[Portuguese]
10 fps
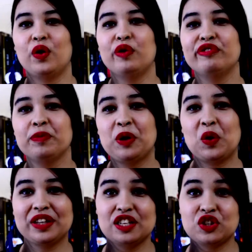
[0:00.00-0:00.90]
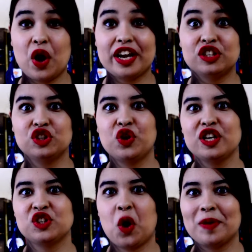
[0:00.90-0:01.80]
O filme conta a história de
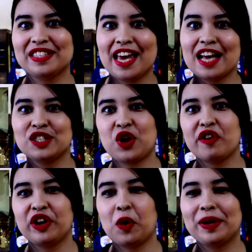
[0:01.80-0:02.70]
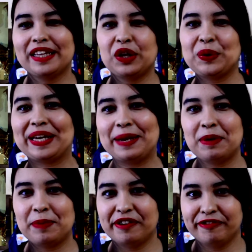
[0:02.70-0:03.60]
dois homens que resolvem cometer o
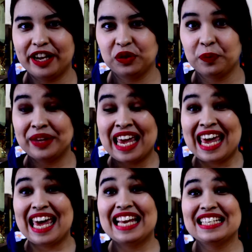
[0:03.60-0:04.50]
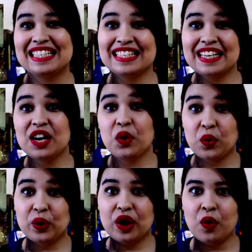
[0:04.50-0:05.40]
crime perfeito. Eles
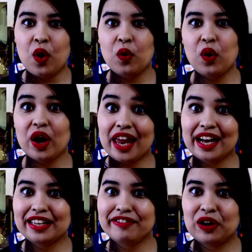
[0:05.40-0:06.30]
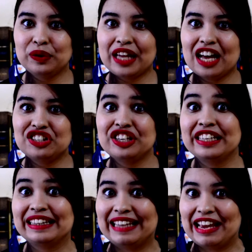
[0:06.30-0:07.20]
estrangulam um colega da faculdade,
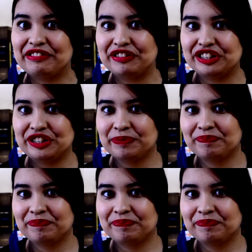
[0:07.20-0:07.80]
David.